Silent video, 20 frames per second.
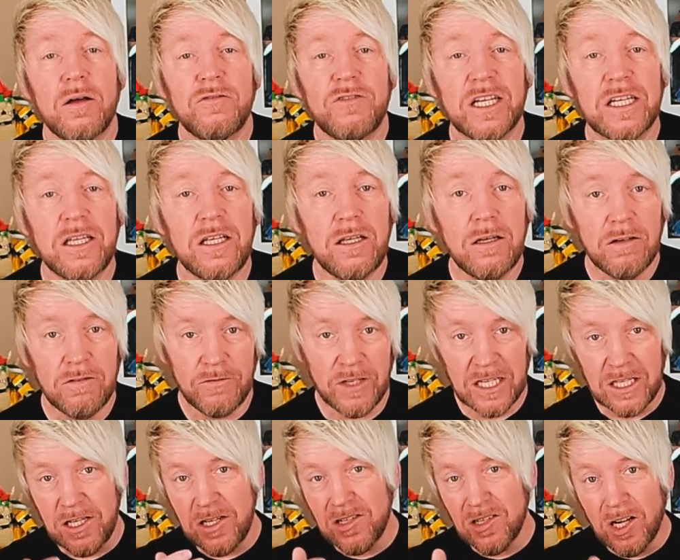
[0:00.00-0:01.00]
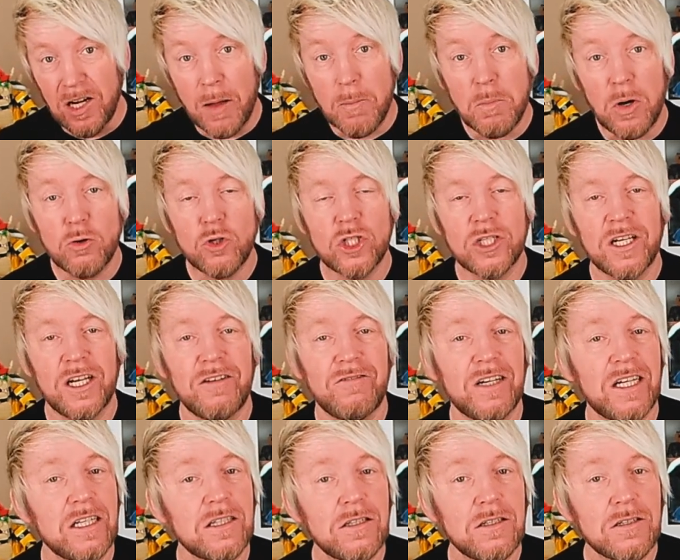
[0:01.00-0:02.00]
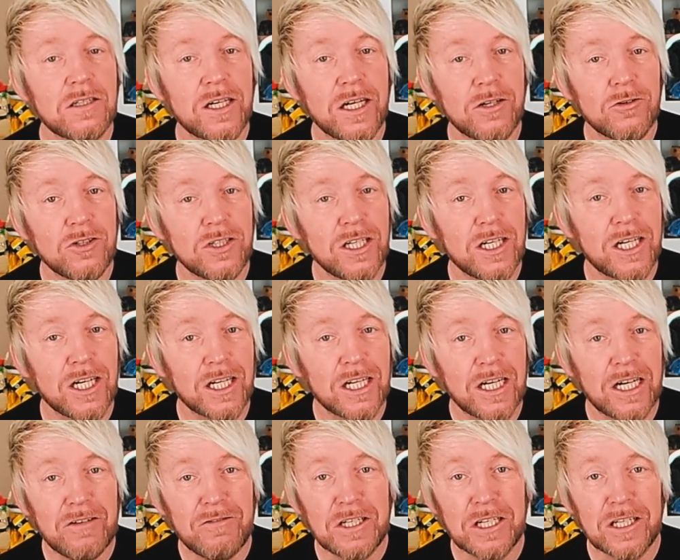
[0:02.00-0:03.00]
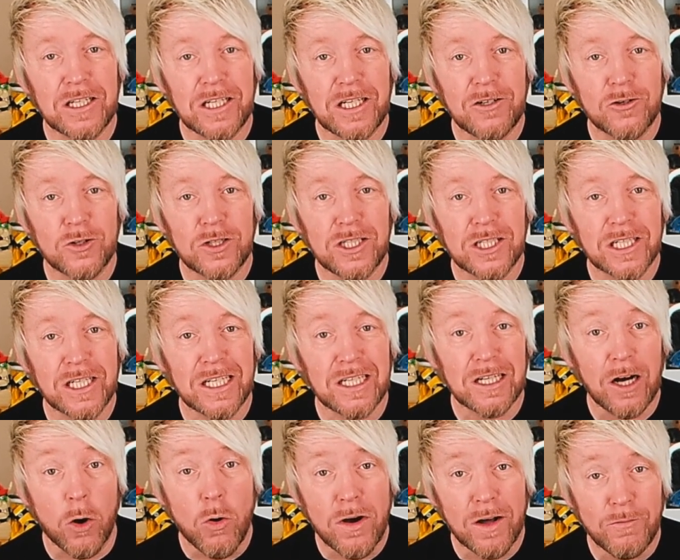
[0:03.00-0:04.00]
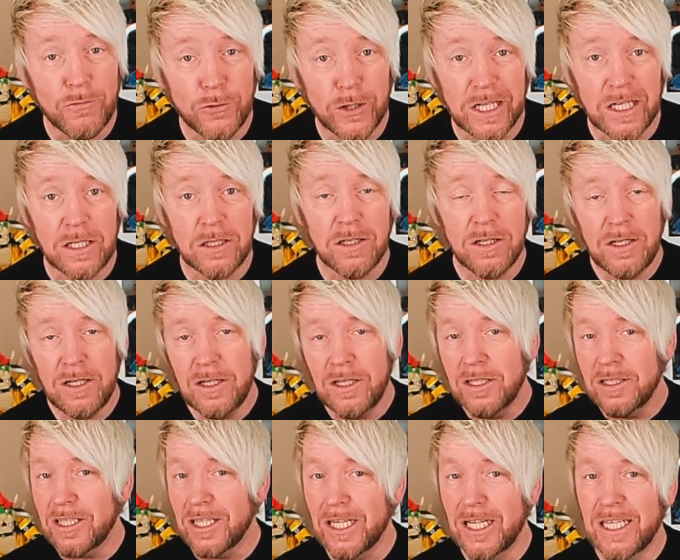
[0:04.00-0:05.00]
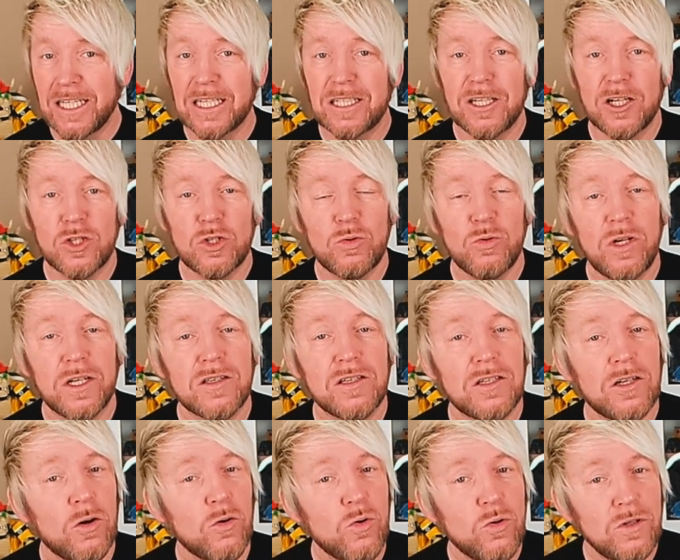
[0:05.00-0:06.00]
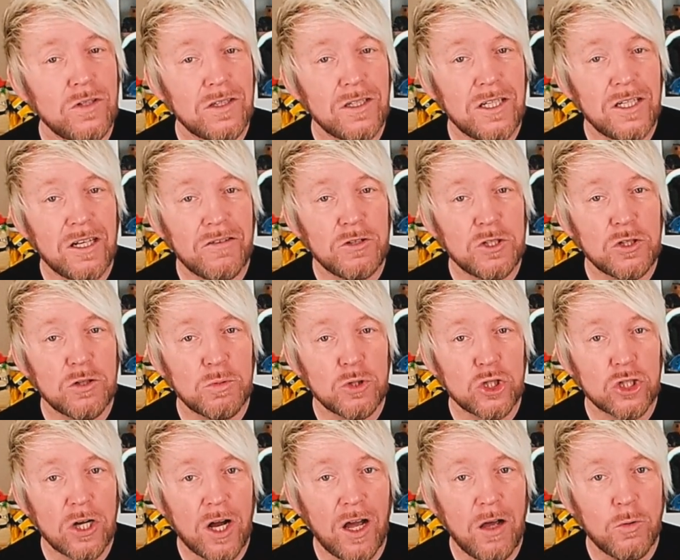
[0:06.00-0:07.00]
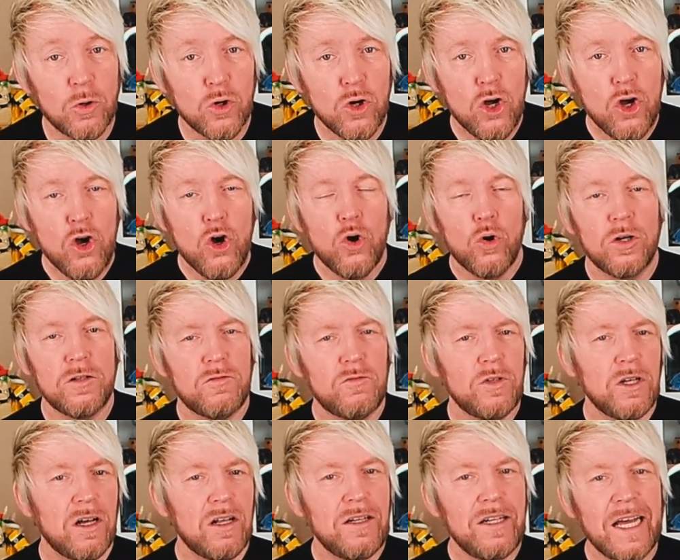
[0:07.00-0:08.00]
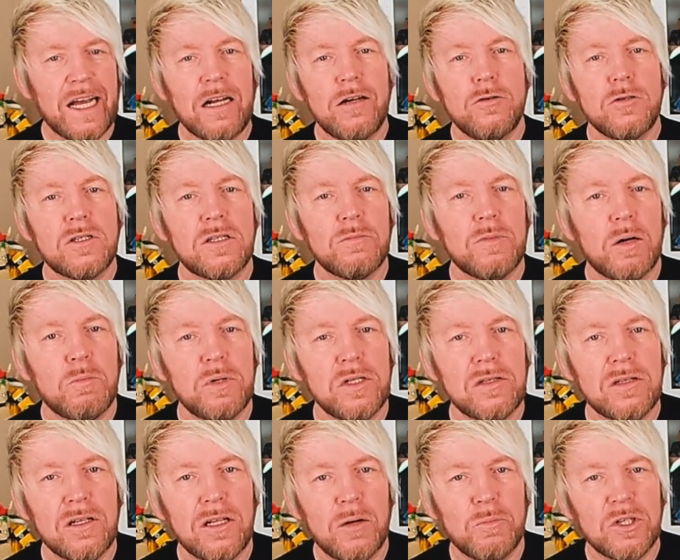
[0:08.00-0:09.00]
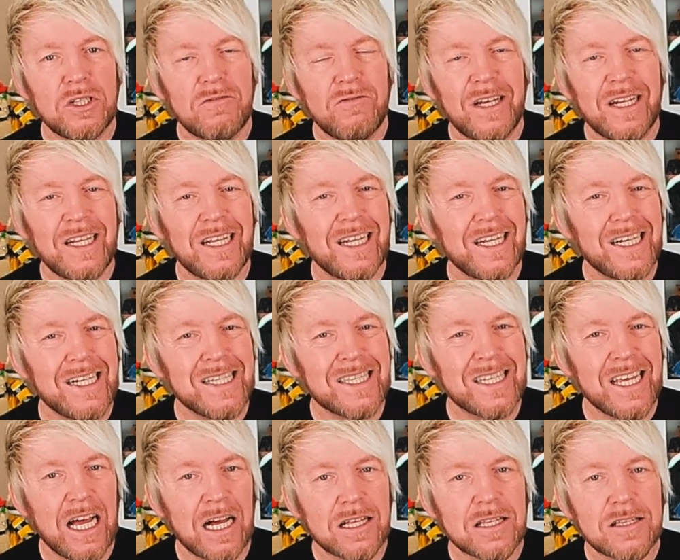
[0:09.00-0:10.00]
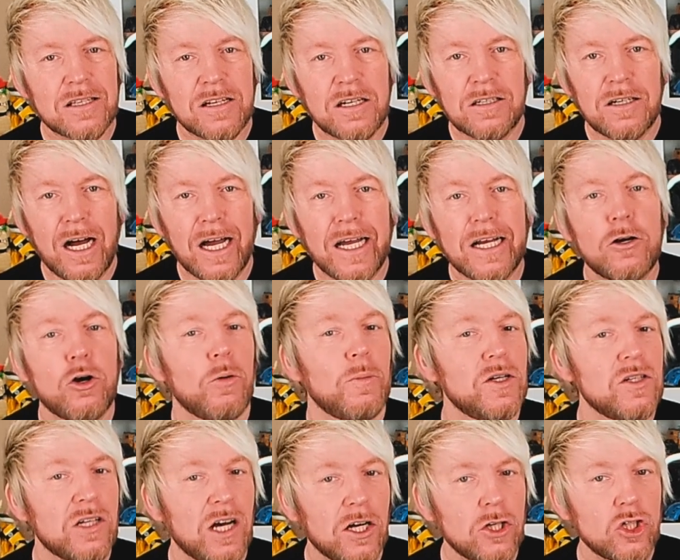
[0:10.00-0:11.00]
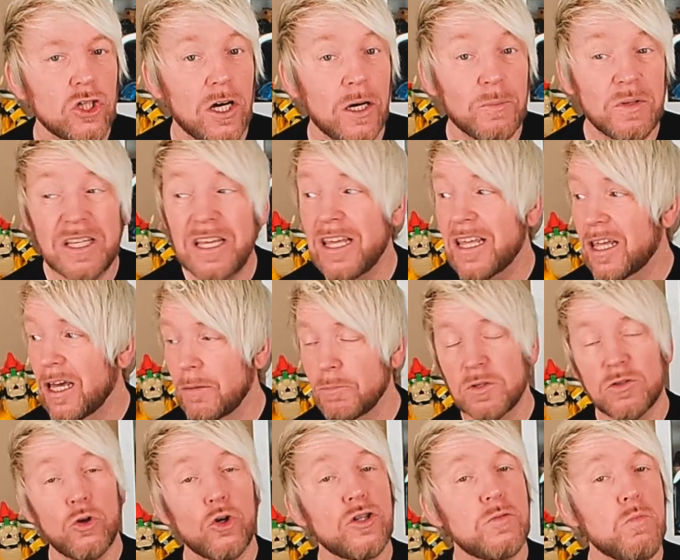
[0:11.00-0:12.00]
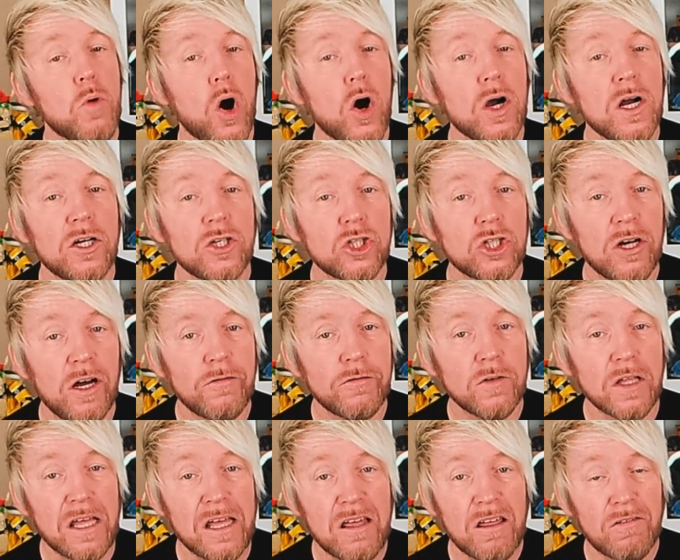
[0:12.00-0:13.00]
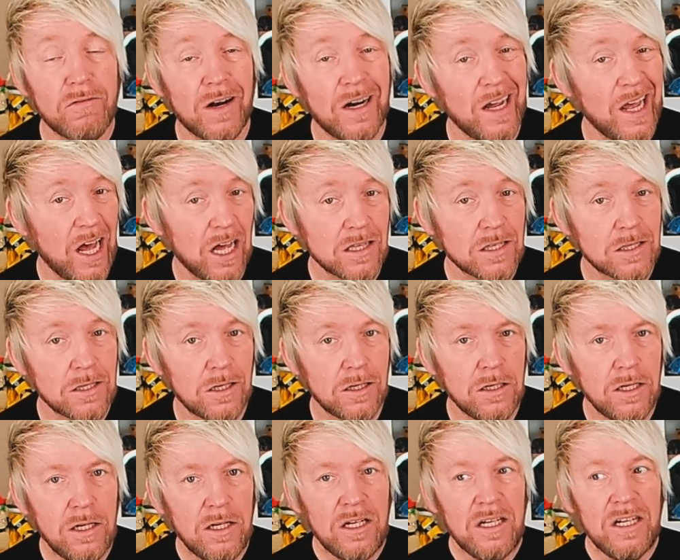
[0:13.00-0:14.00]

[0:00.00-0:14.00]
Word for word: Wiki, Wikis Klemmbausteinwelten. Ich kann euch den Kanal, wenn ihr den noch nicht kennt, auch empfehlen. Den Link dazu lasse ich auch unten in der Videobeschreibung. Und wir necken uns immer ein bisschen damit, wer denn als Erster einen Kommentar schreibt. Ich habe es heute Morgen geschafft. Ich war Erster.